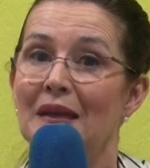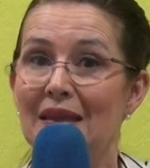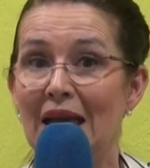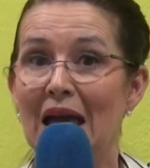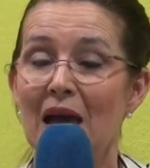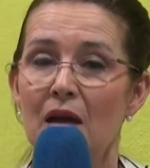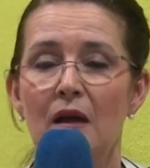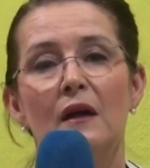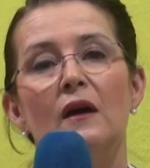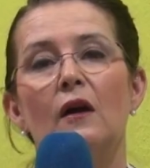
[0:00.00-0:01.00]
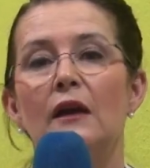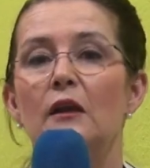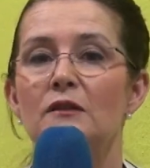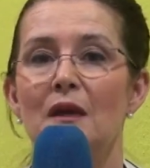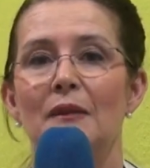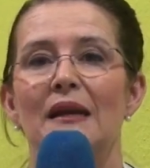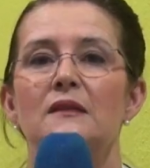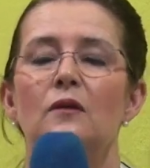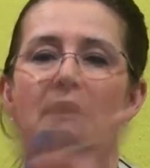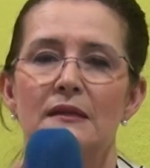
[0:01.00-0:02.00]
manteca y los
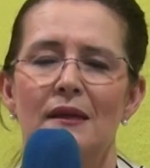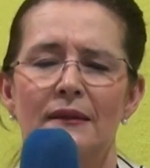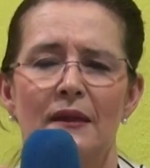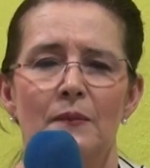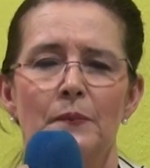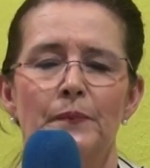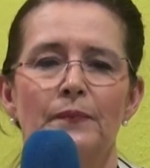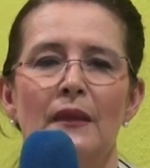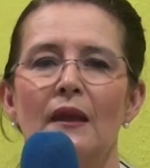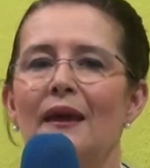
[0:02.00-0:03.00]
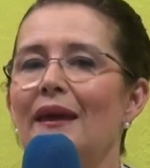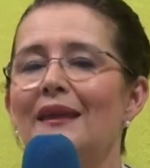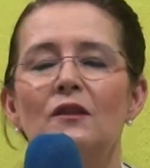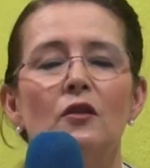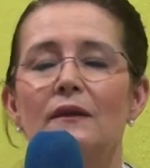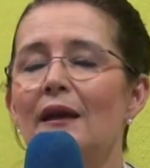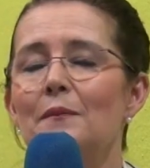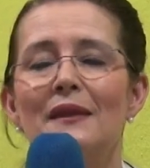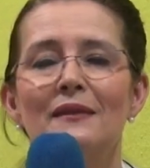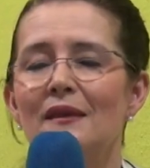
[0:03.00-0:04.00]
tamales con aceite. Quedan
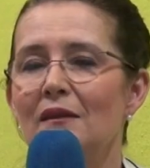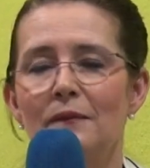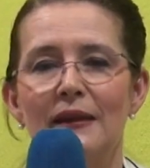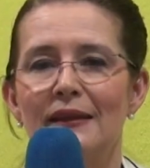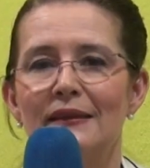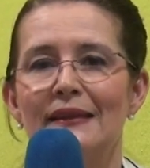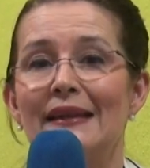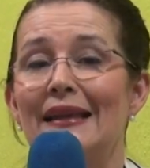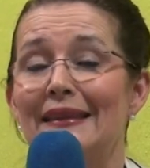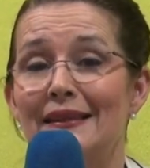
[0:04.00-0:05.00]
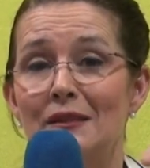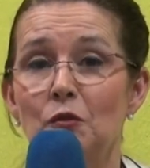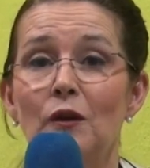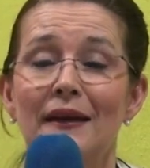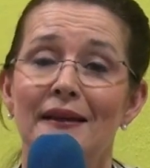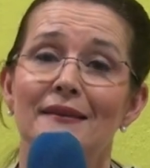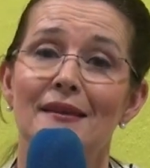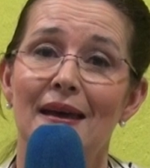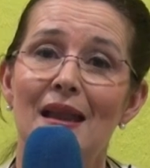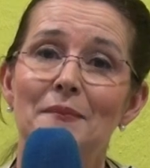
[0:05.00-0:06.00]
totalmente diferentes. La textura que te
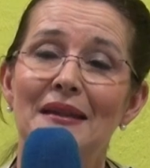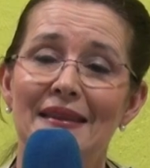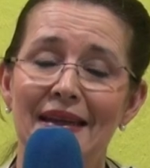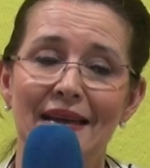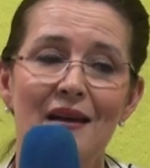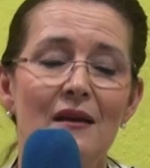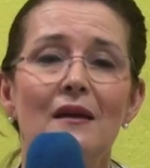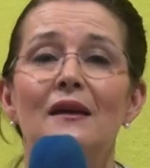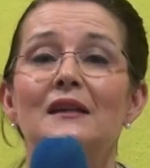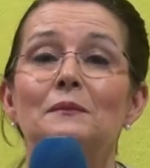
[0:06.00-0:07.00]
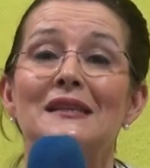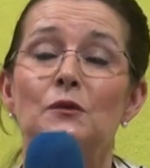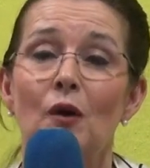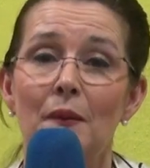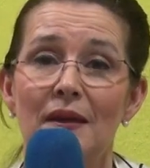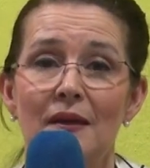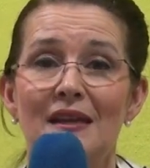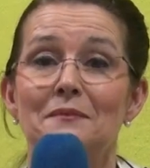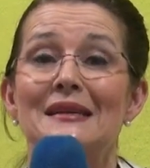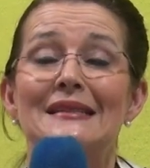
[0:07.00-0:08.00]
da la manteca es más suave,
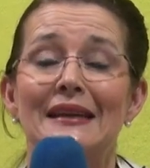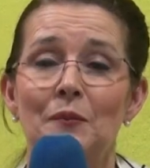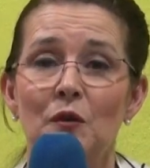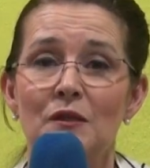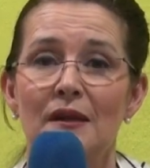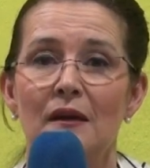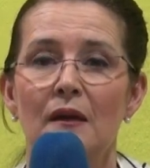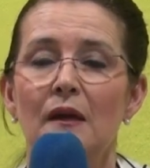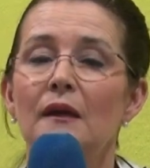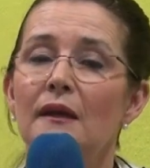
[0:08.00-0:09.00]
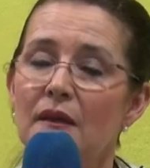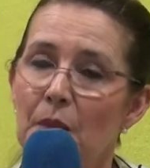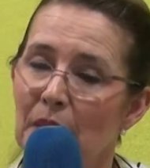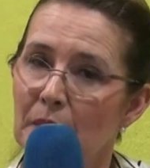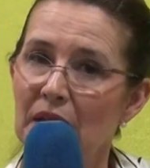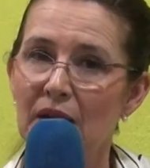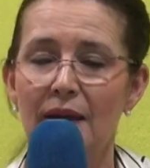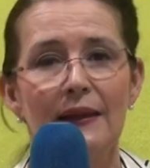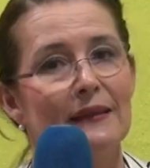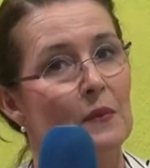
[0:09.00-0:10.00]
es más cremosa y te permite
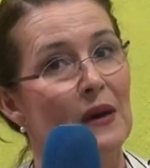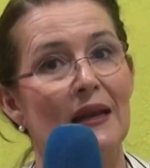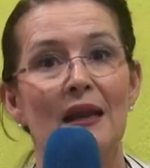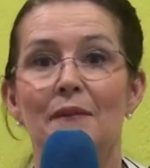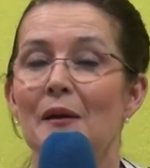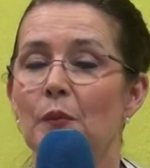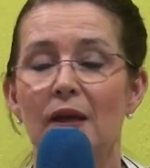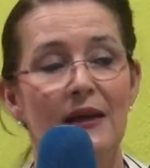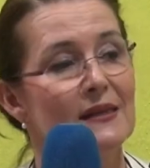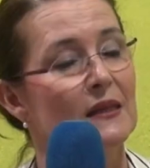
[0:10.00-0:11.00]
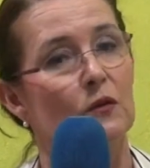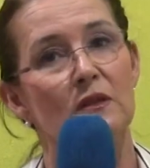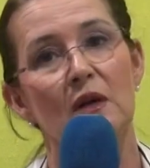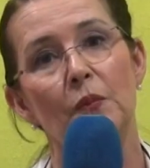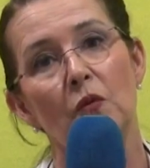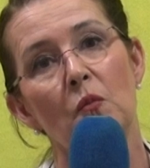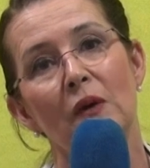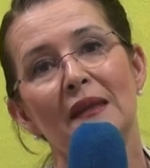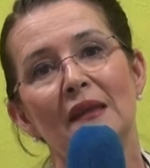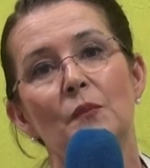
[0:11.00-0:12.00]
que el tamal en la vaporera se cosa por un
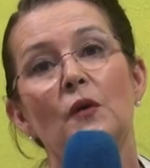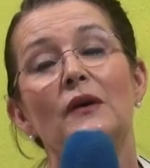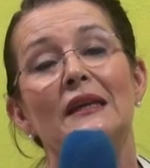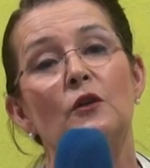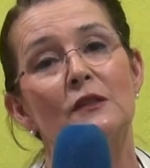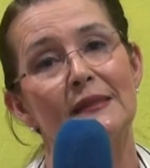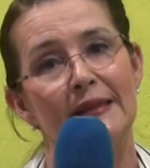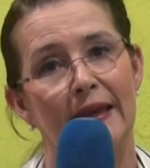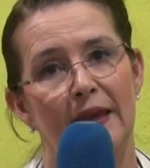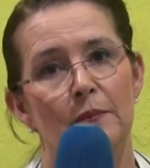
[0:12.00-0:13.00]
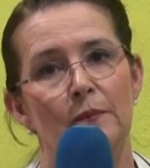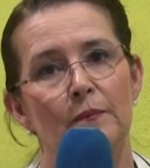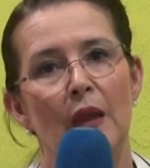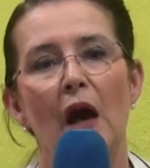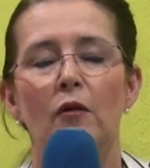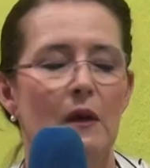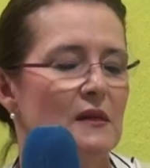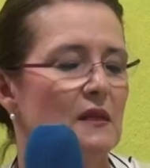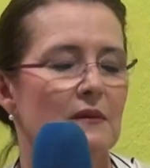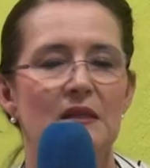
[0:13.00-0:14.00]
buen tiempo y no se seque aunque a
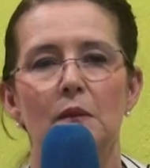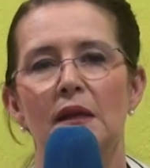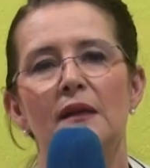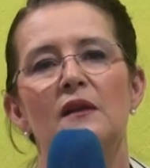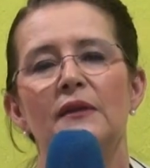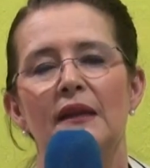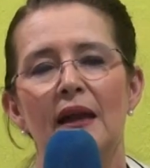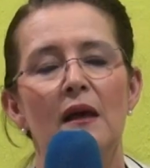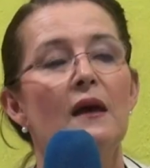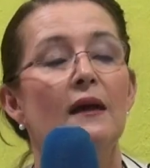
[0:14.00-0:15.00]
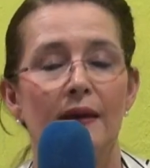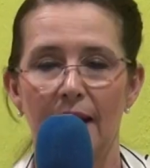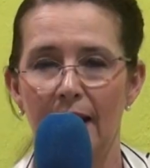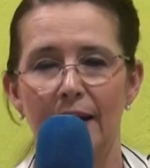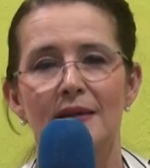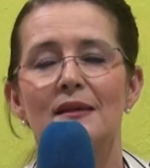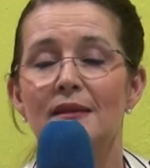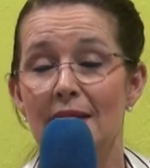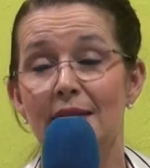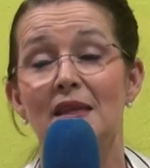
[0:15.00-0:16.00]
veces vas a ver en el final que la grasa
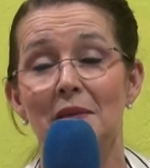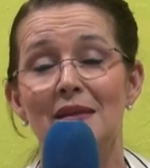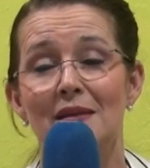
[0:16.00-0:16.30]
se elixiria,